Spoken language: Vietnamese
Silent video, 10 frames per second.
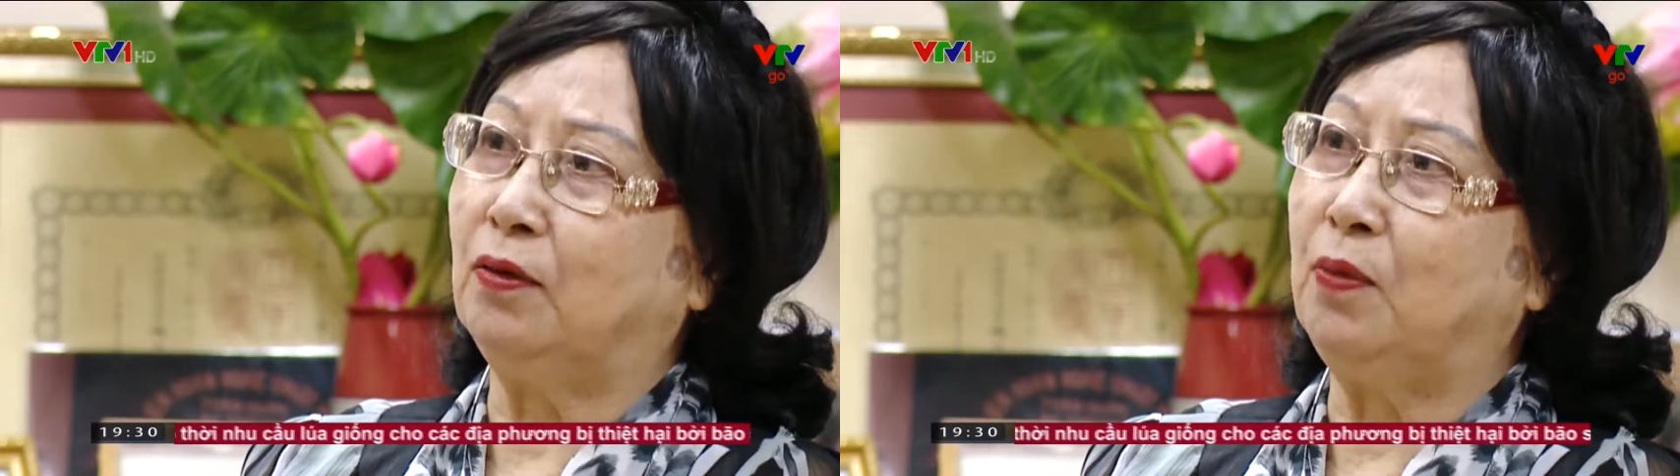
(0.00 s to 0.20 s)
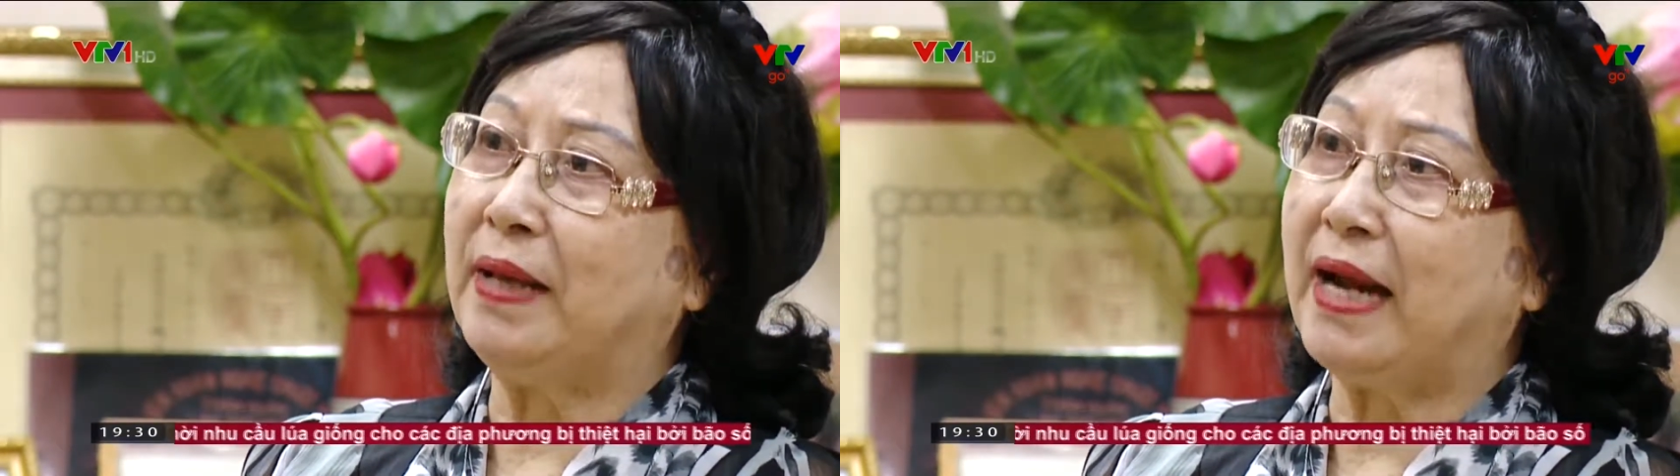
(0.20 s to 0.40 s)

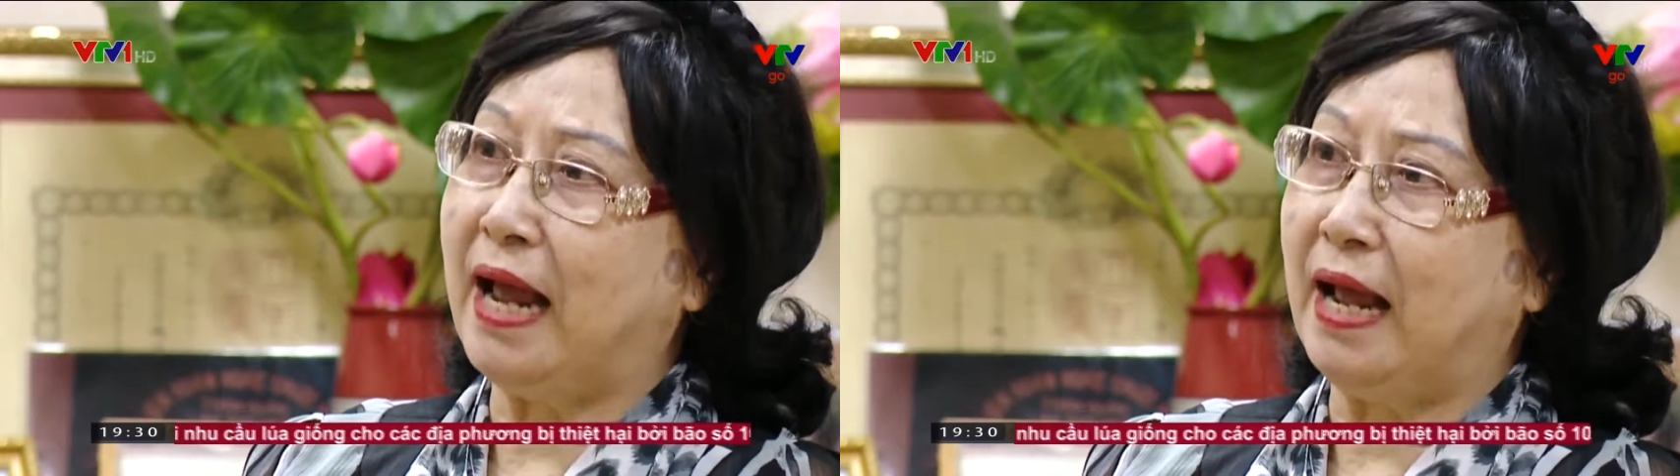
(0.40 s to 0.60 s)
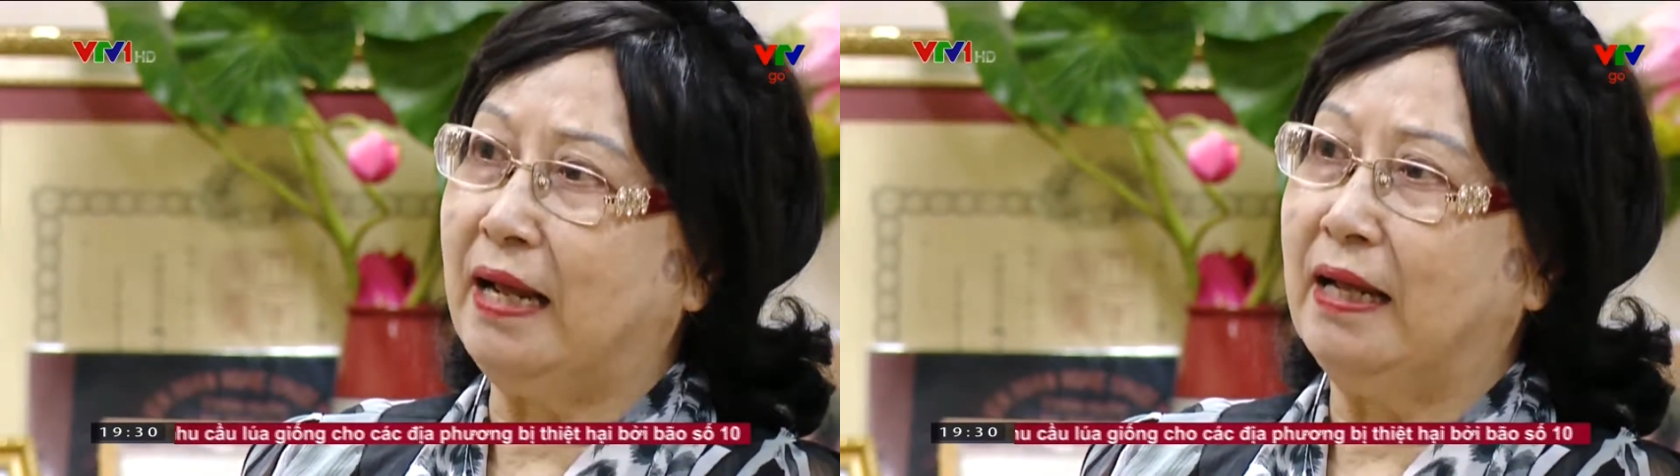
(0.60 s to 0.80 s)

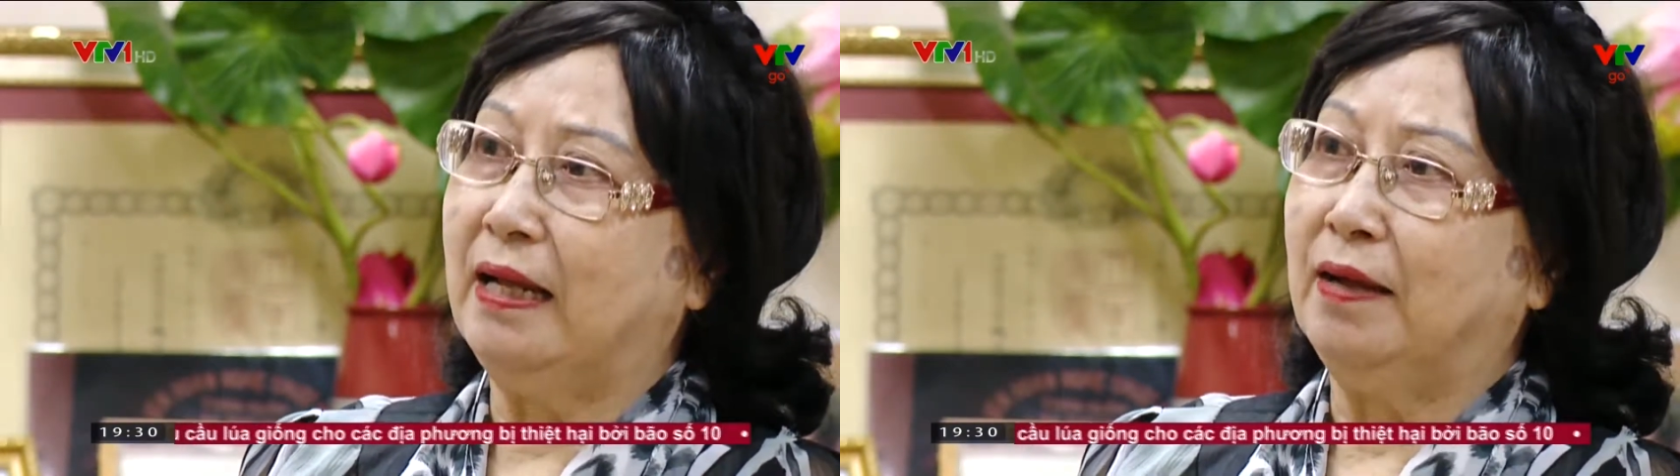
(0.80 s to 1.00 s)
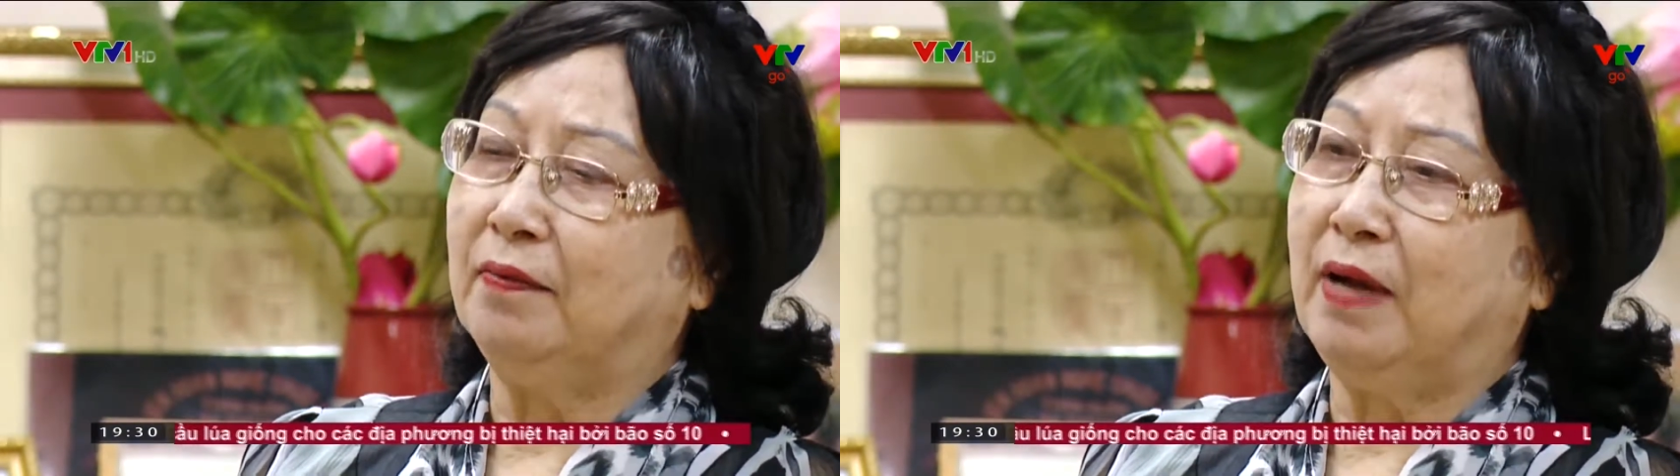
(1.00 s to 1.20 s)
opera
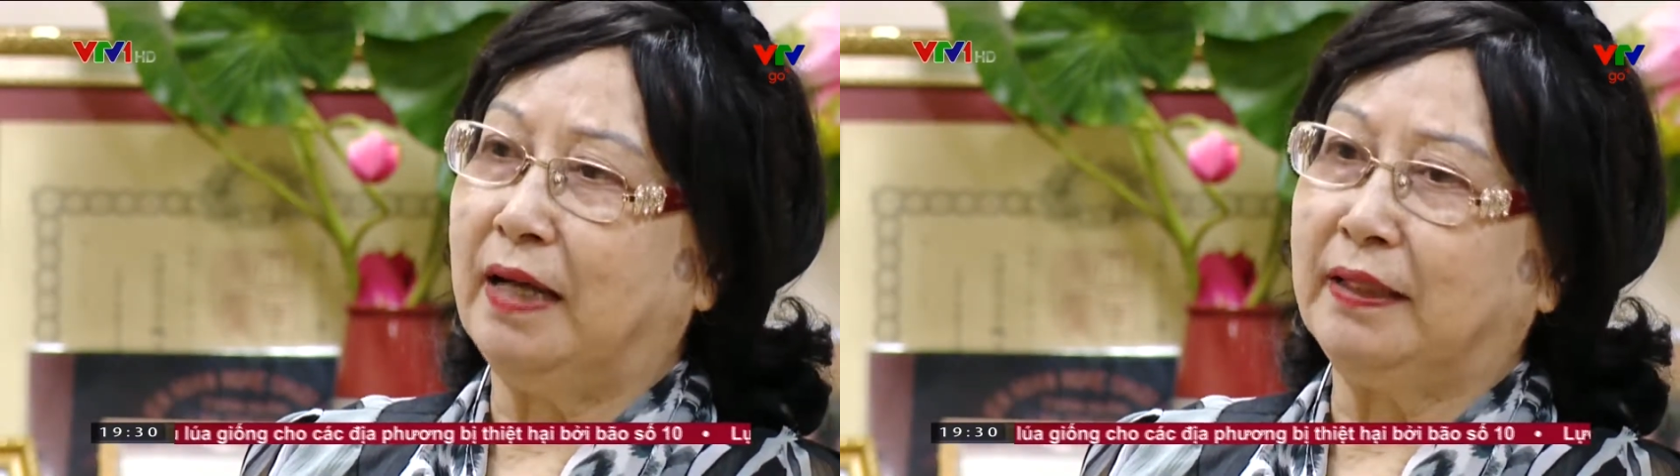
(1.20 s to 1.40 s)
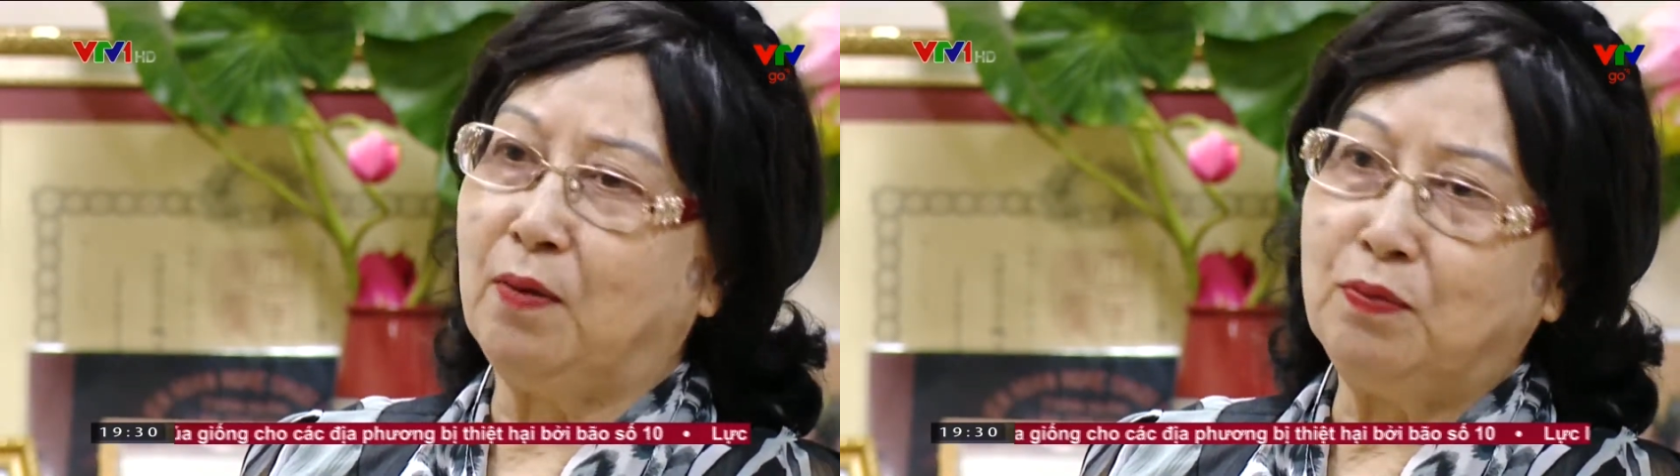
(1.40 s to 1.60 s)

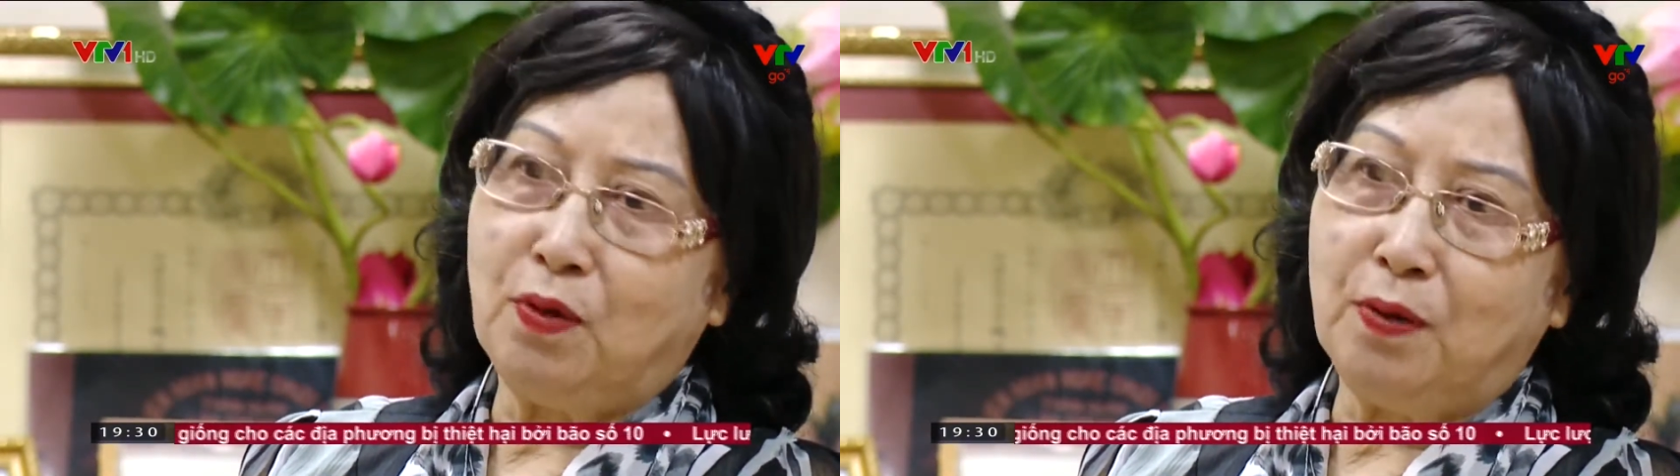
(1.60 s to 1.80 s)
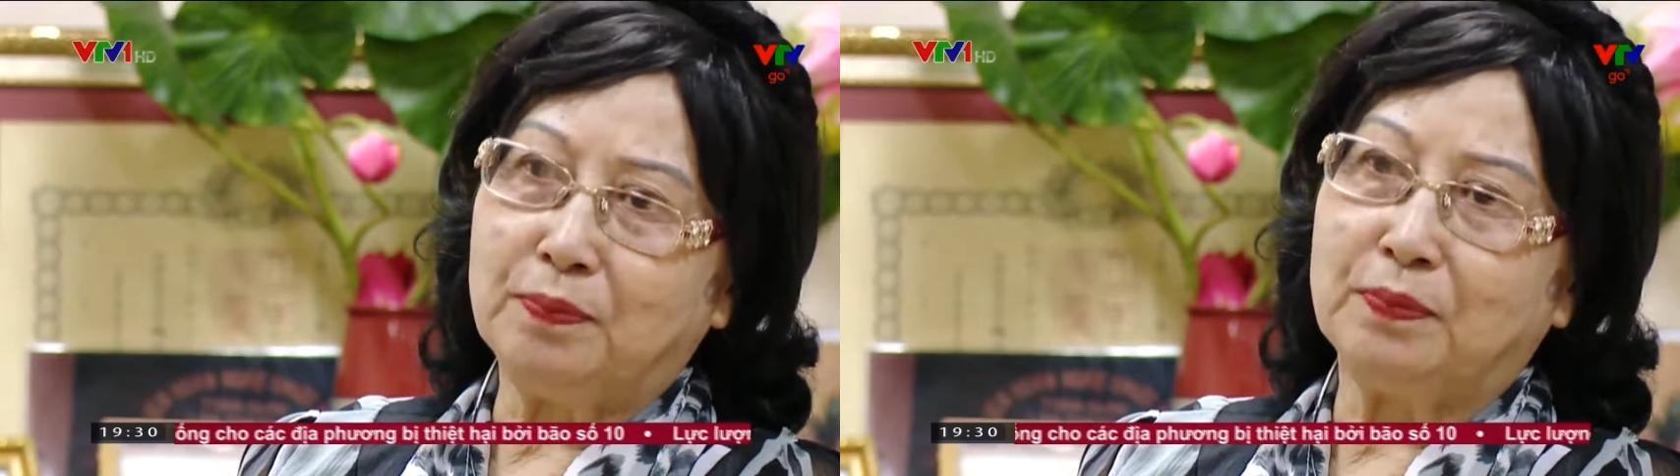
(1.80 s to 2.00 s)
và đóng
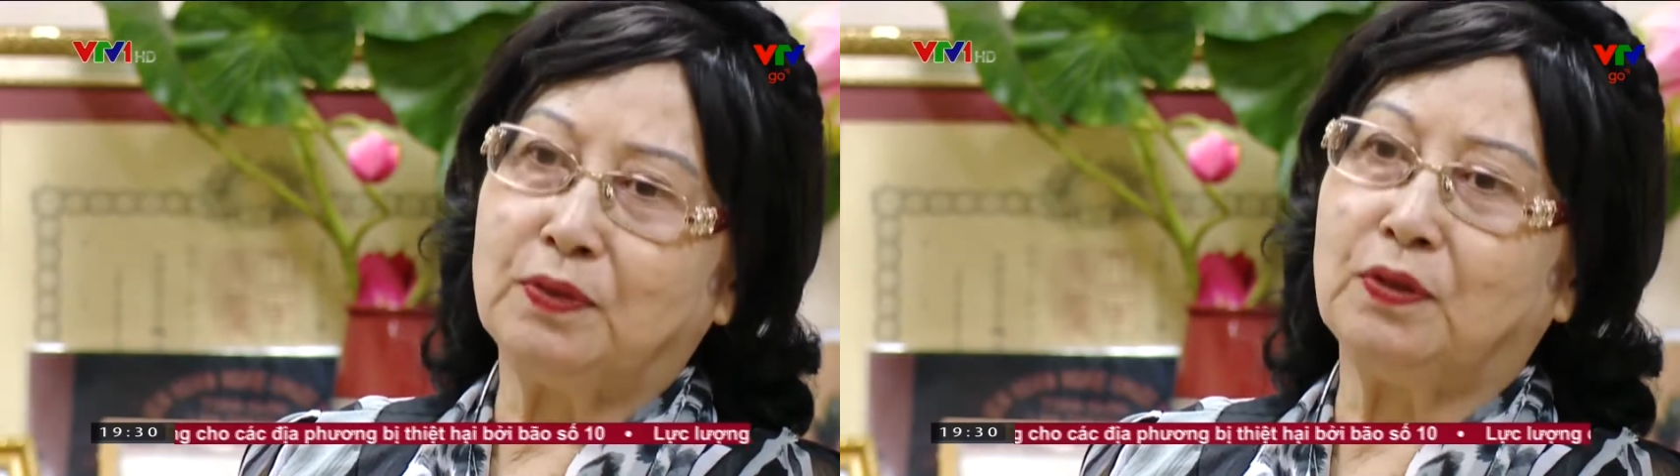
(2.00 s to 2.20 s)
góp